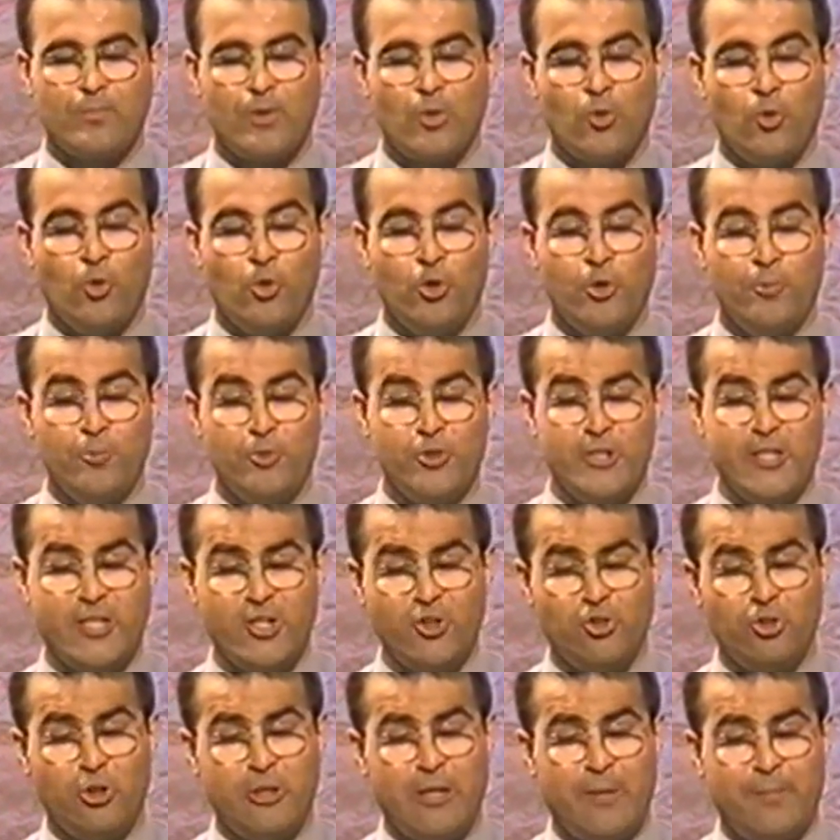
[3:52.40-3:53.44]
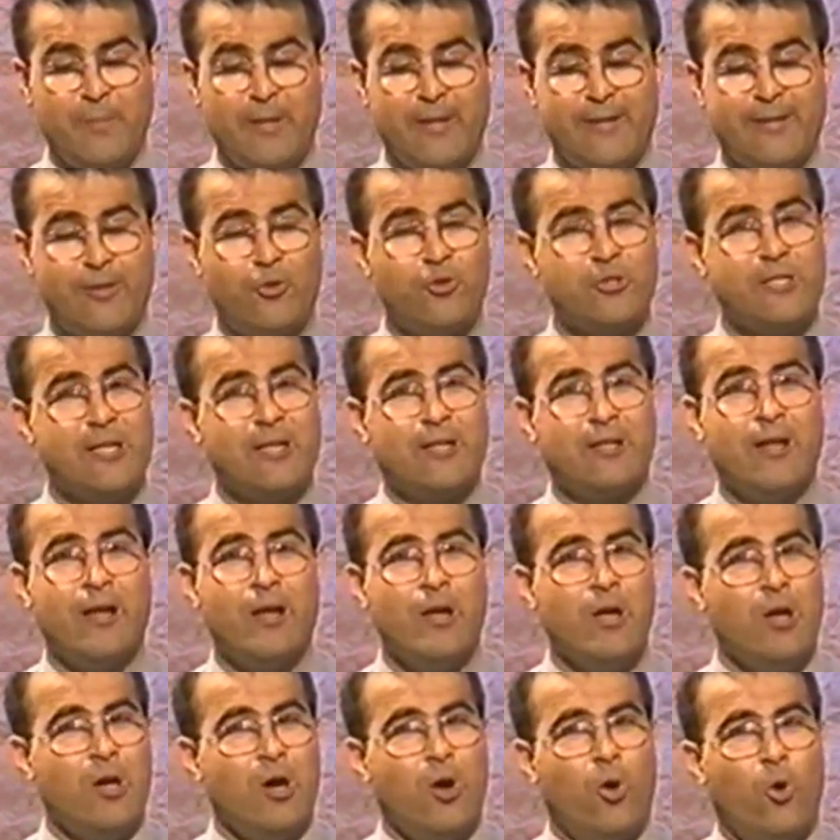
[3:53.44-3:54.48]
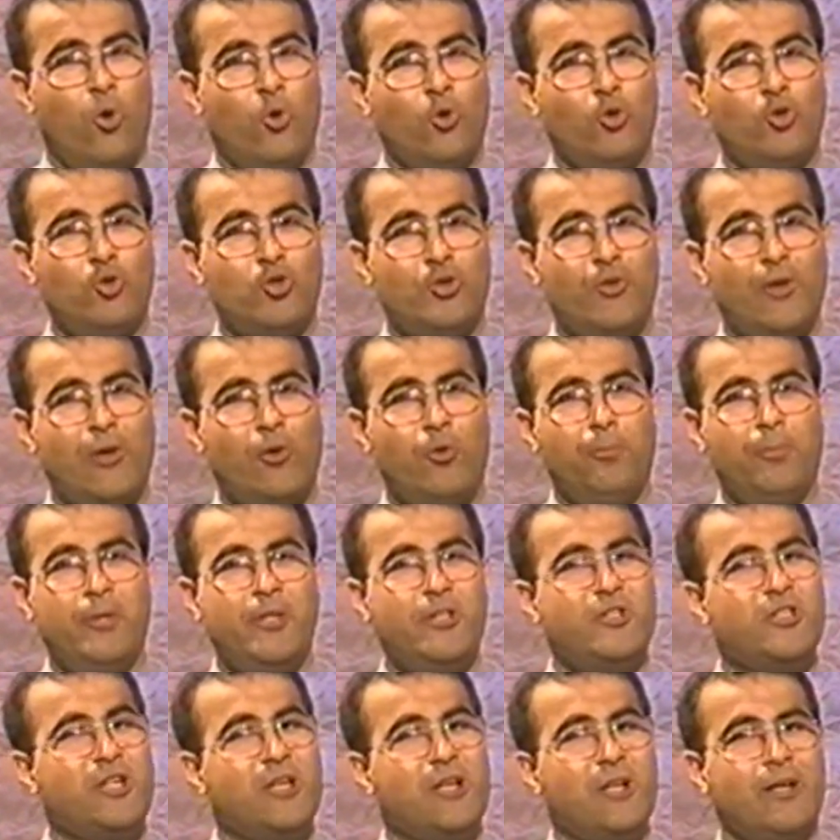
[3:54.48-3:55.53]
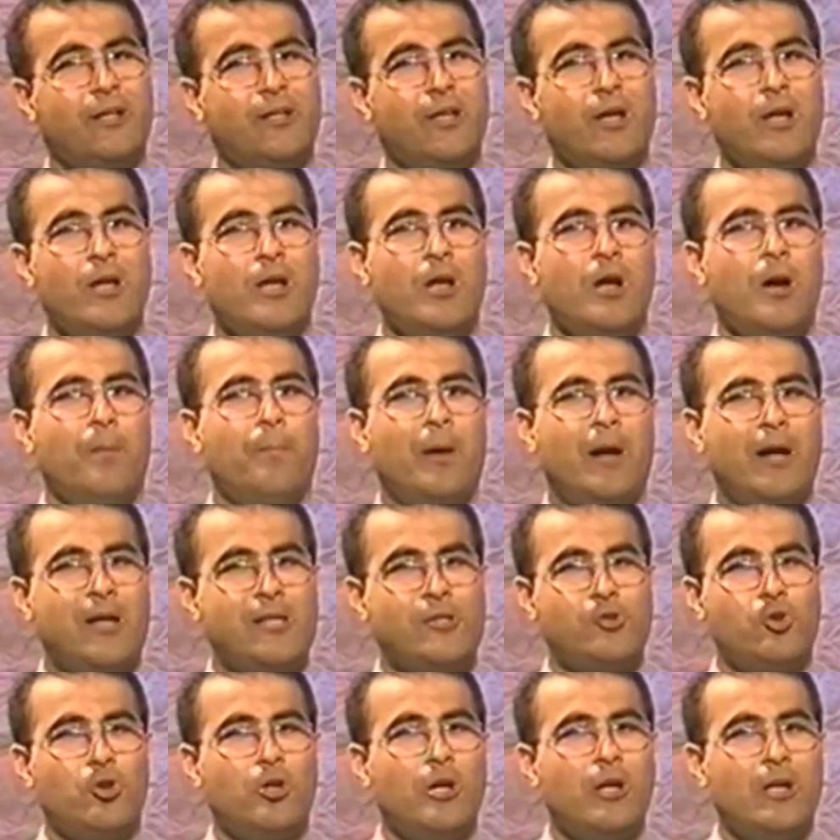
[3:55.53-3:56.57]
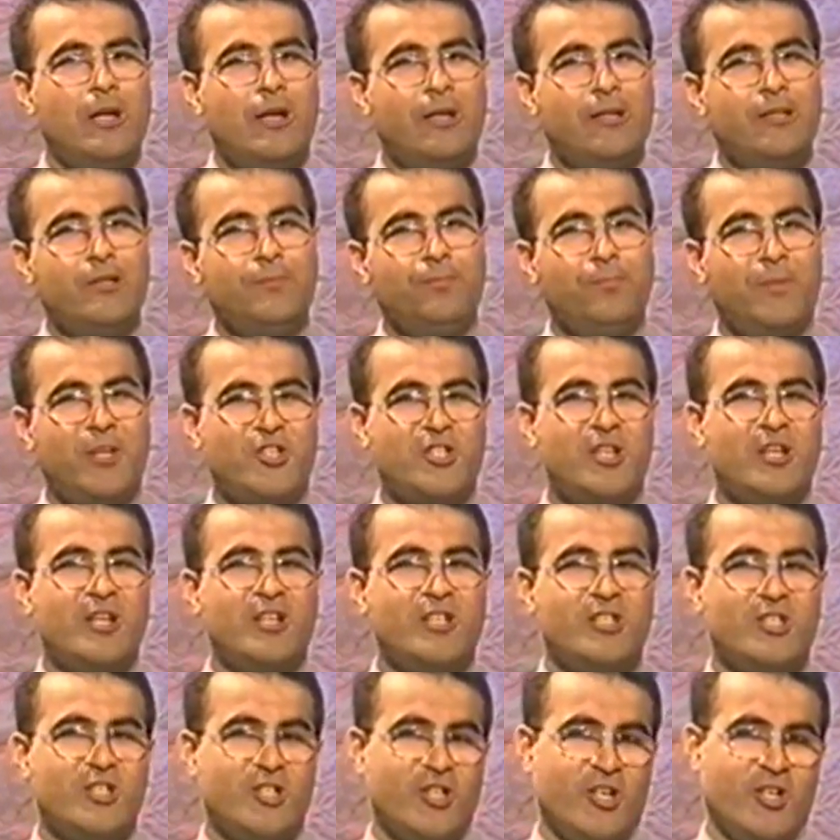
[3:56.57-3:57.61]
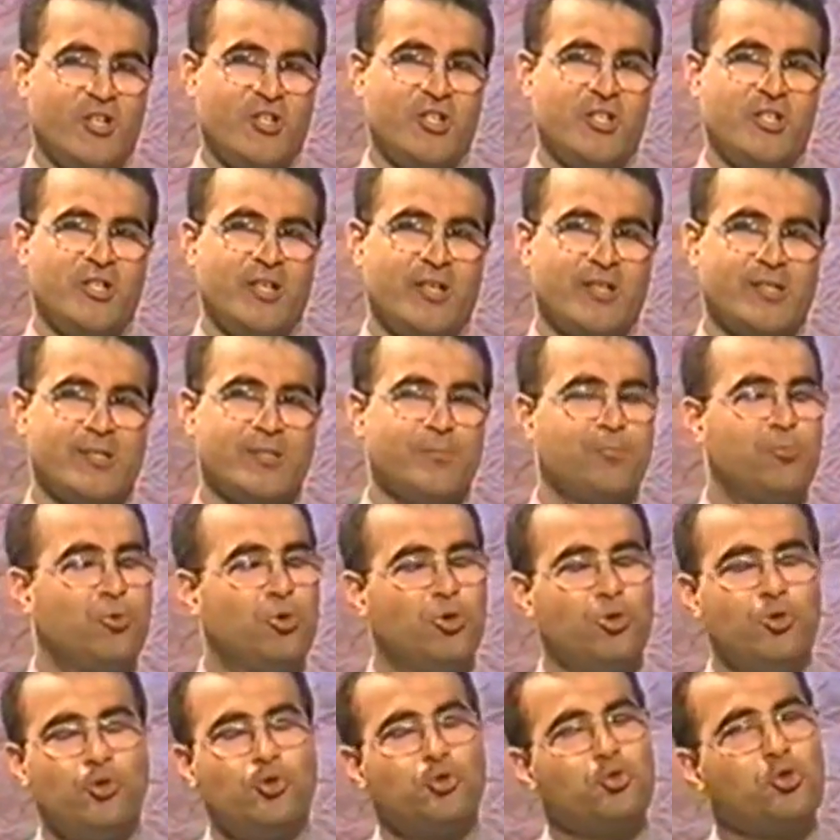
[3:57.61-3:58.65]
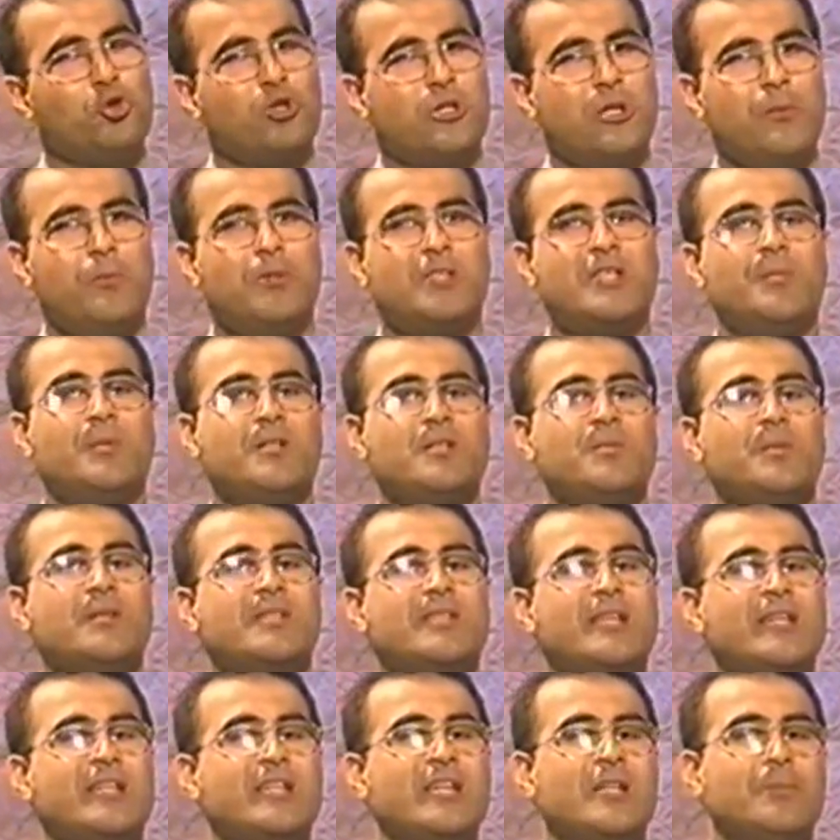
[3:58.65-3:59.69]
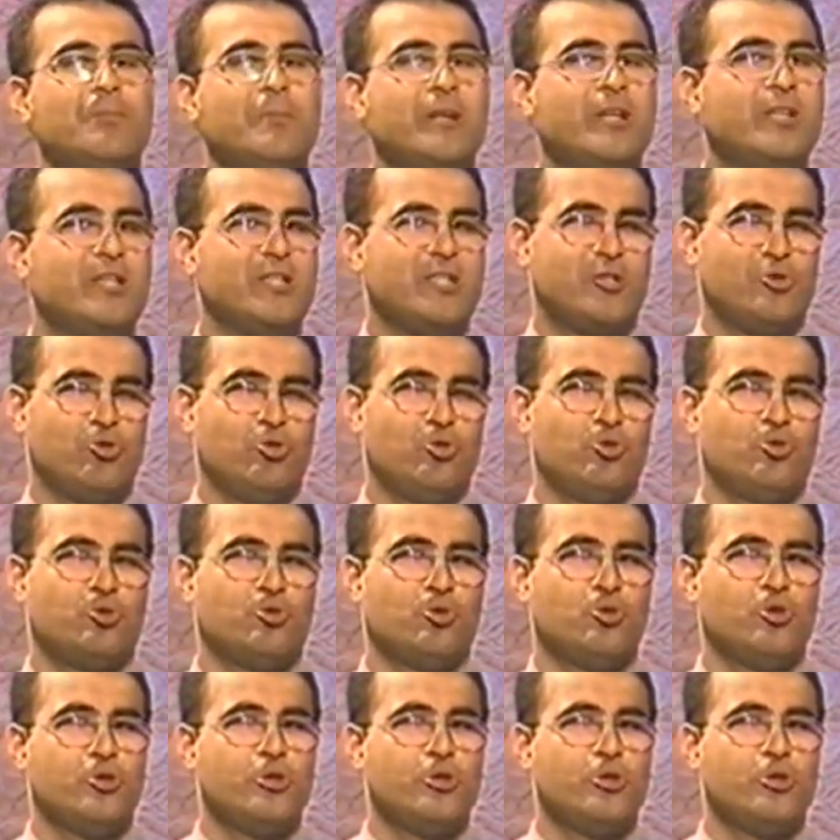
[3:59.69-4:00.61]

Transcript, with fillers: Önümüzdeki dönemlerde özellikle 10. ve 11. aylarda bazı olayların başlangıcını yaşayacaksınız. Bulunduğunuz ortamı zaman zaman terk etmek istiyorsunuz.